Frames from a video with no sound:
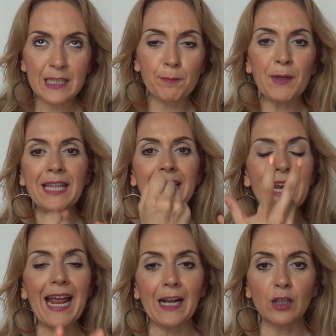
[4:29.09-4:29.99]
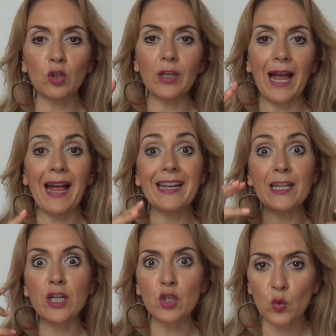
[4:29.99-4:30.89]
spinta in alto
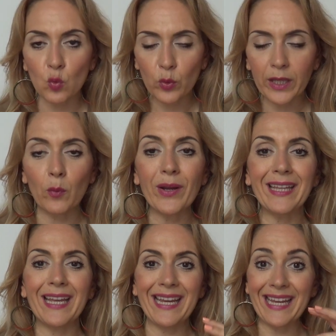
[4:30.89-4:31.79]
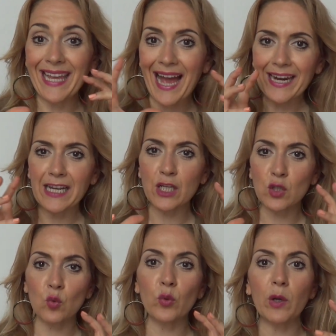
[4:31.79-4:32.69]
dagli scuri quindi i chiari e gli
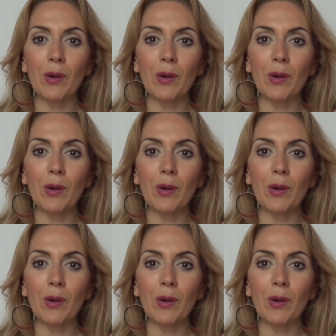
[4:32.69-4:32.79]
scuri,